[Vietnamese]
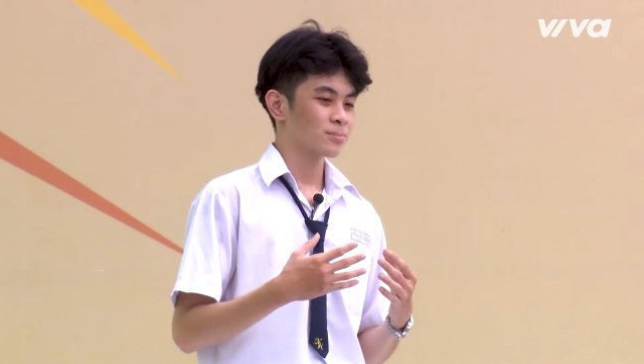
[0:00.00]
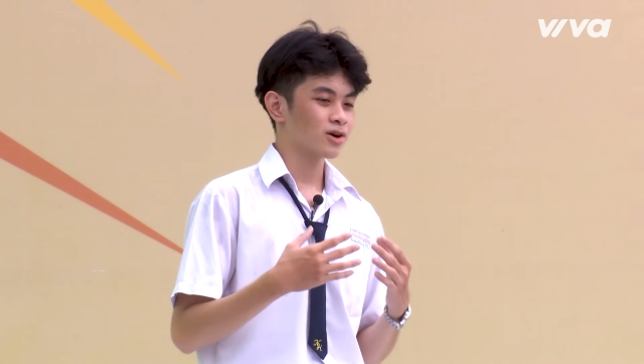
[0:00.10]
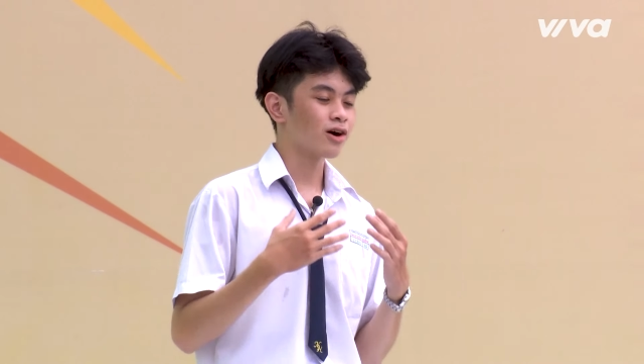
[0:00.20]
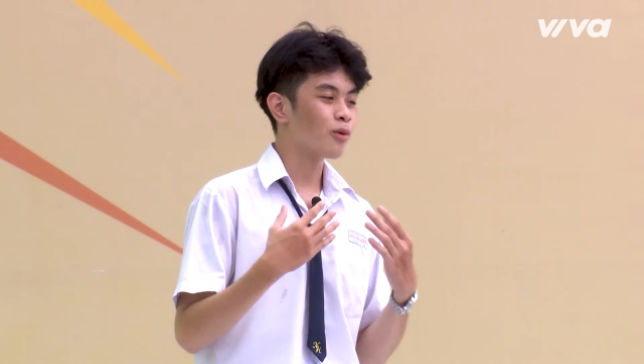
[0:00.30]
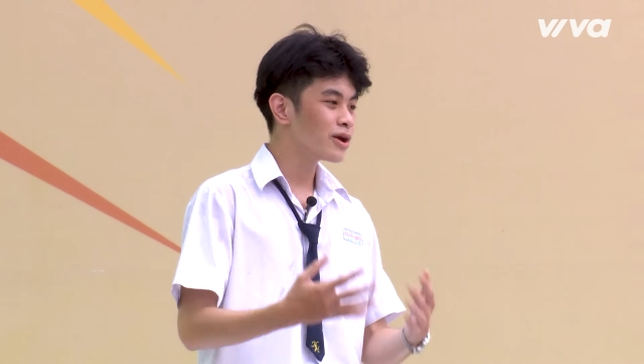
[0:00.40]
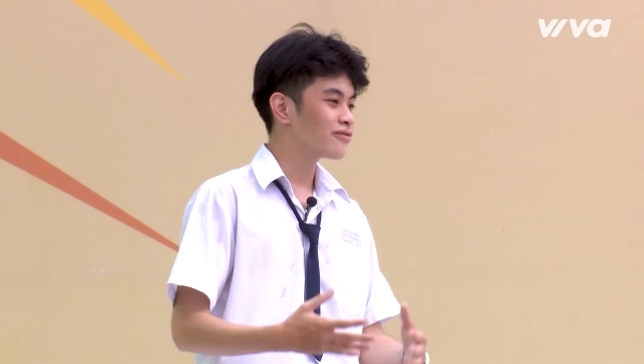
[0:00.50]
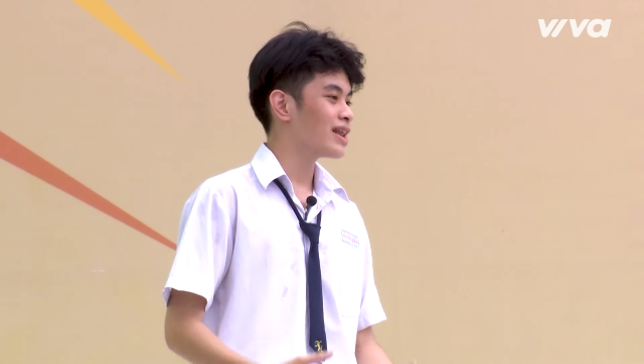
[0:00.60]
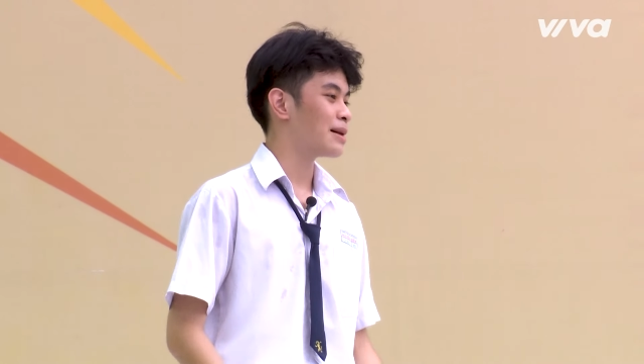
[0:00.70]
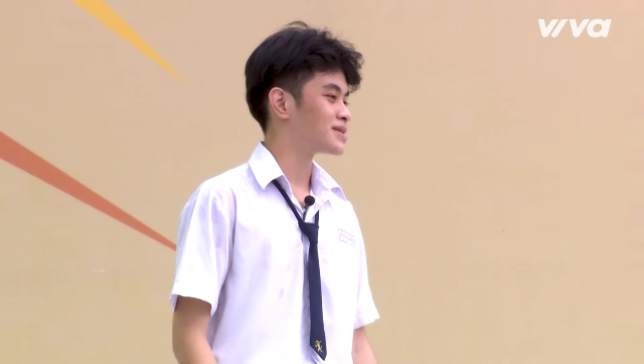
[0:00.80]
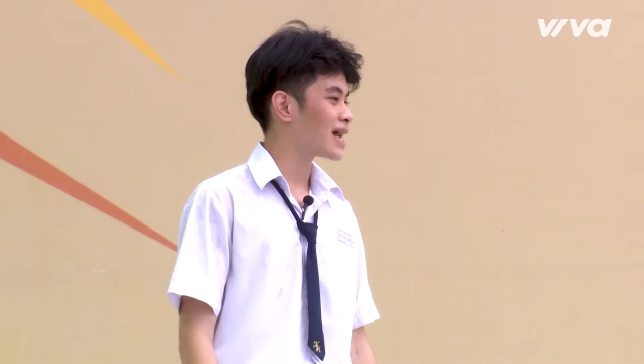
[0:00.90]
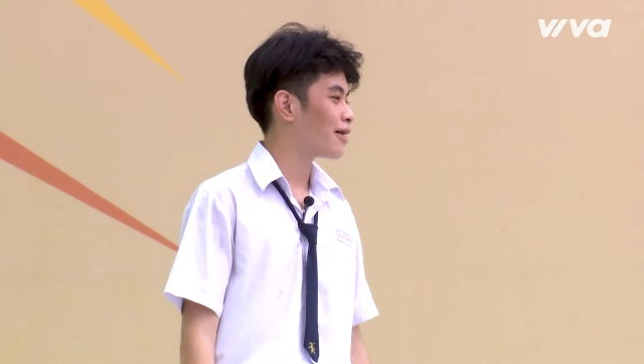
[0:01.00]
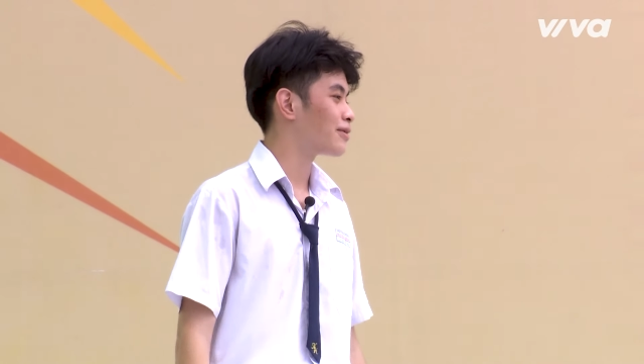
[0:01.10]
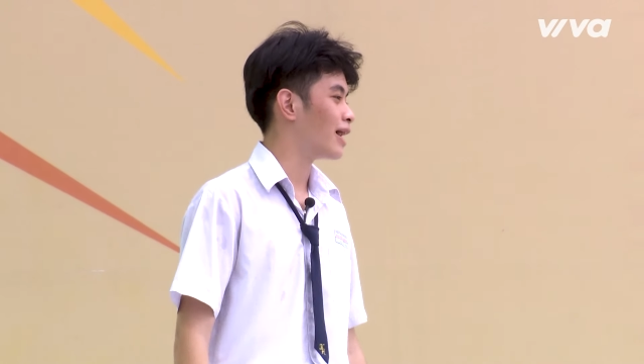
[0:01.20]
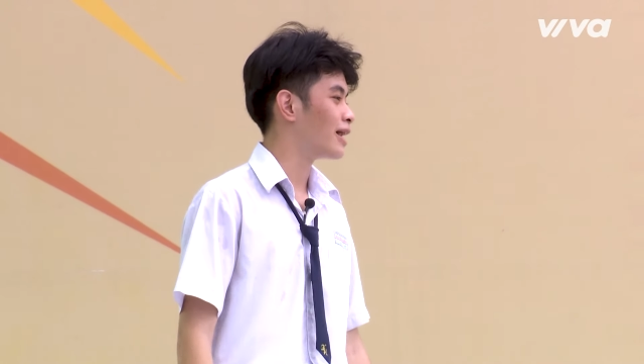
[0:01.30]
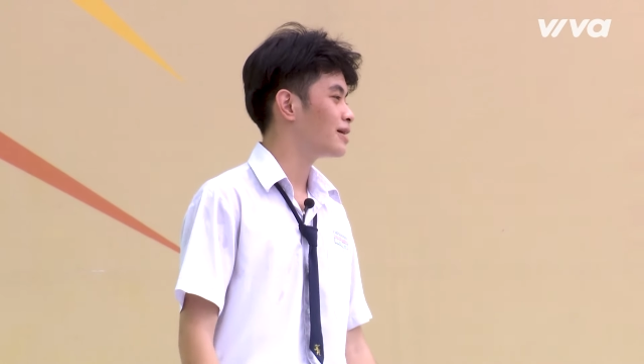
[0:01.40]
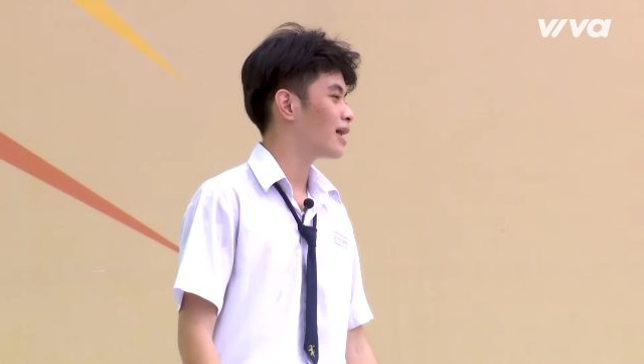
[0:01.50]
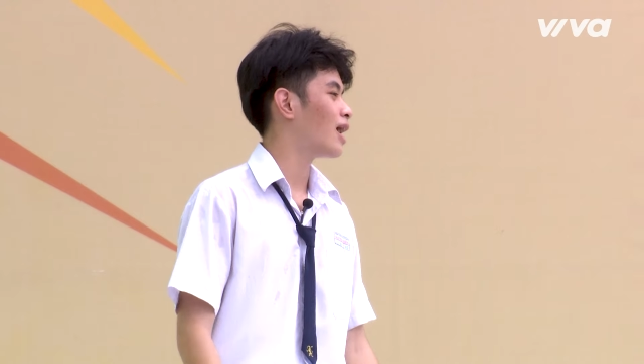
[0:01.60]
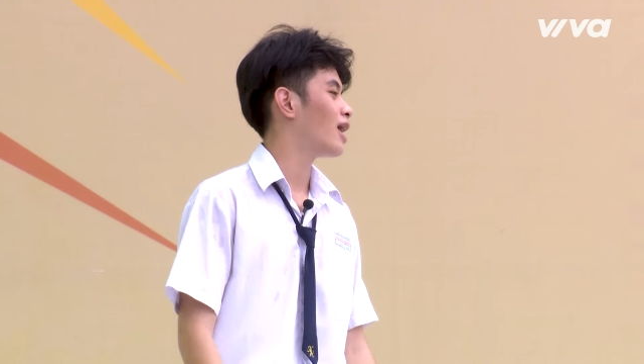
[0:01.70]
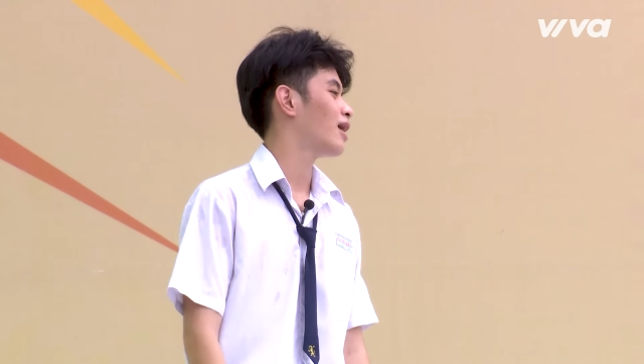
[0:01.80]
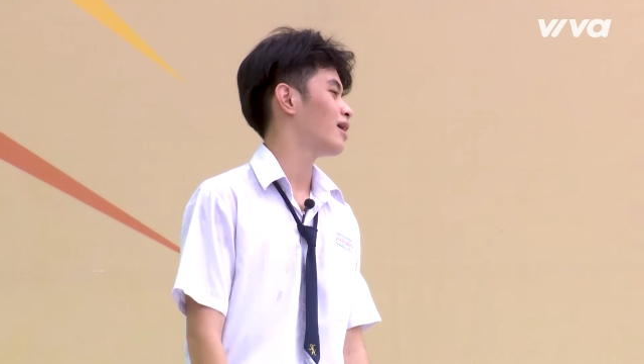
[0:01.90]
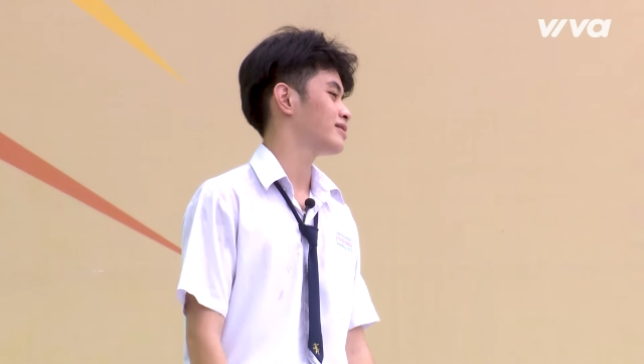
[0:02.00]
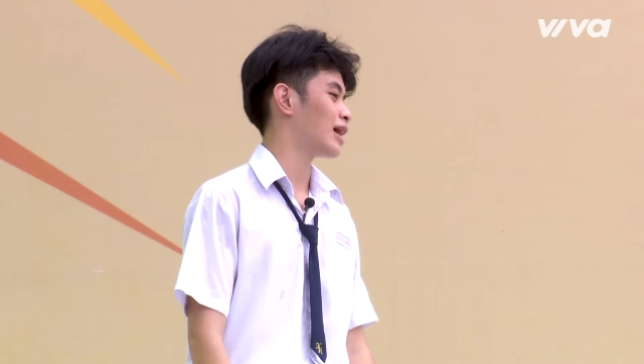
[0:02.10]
con không biết phải làm sao để uh,